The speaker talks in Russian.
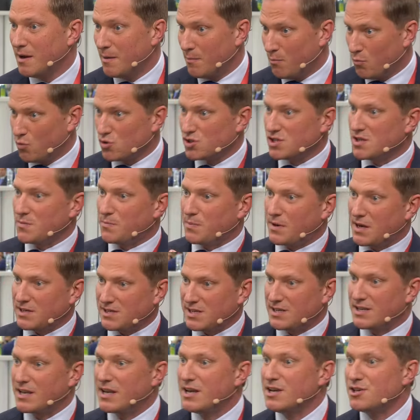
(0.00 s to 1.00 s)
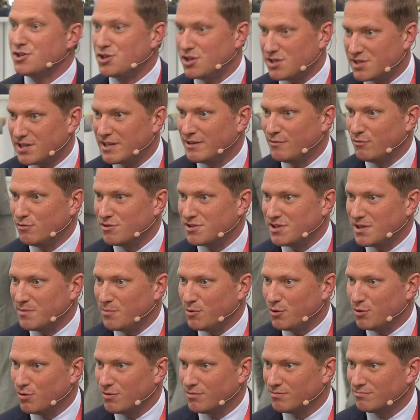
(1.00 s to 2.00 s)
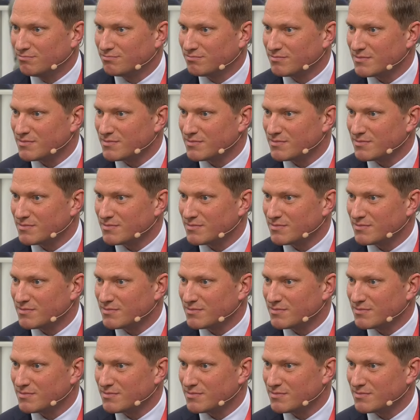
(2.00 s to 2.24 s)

можно показать счастливую семью.